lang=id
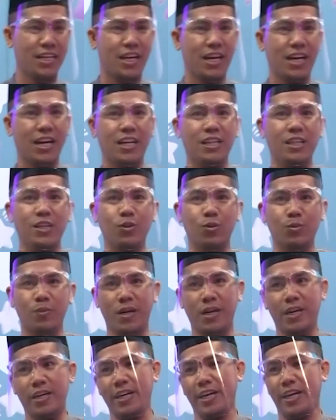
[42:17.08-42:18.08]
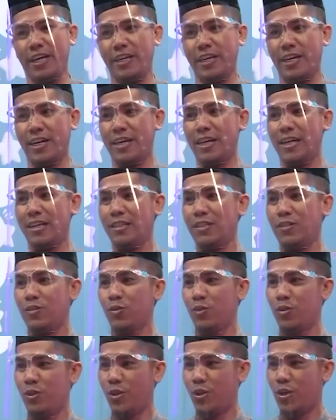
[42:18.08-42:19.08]
di rumah dengan yang ada di
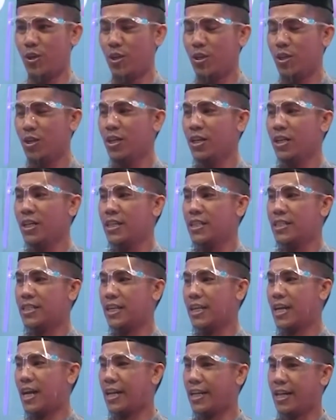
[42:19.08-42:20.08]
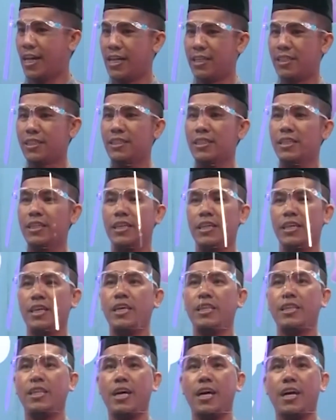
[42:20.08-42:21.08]
studio. Sekarang
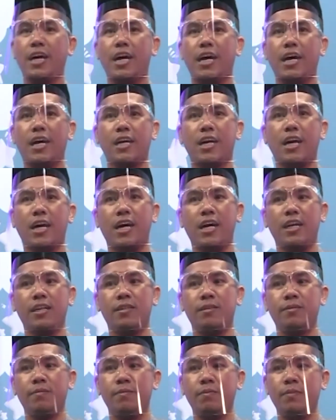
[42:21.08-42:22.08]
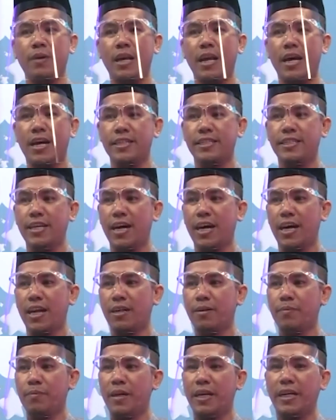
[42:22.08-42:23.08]
kita akan
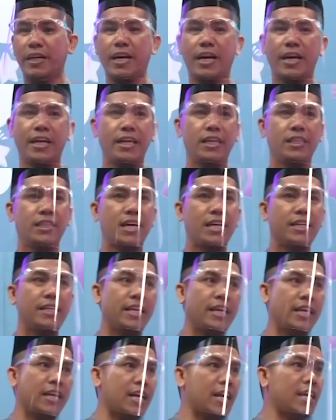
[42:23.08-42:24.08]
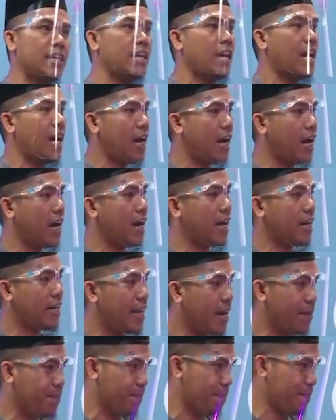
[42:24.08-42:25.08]
belajar berkaitan dengan
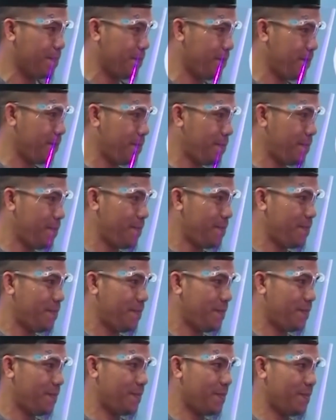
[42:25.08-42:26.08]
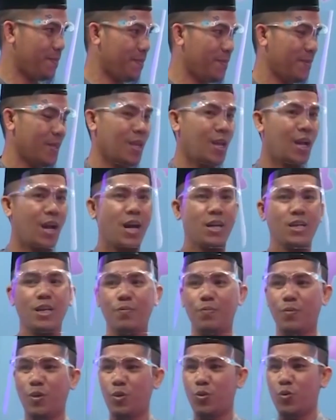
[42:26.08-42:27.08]
adab. Hmm.
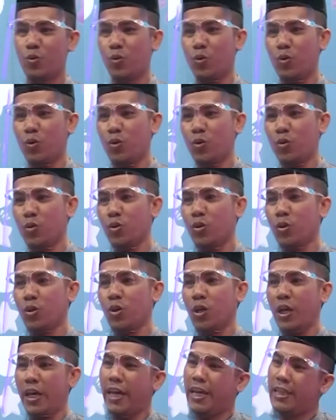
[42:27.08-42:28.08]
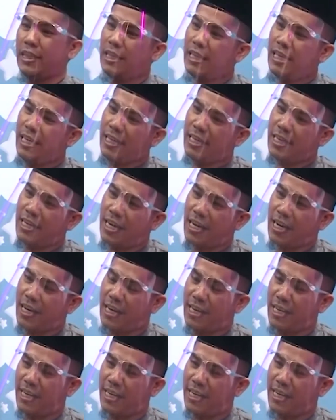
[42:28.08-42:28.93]
Adab itu etika,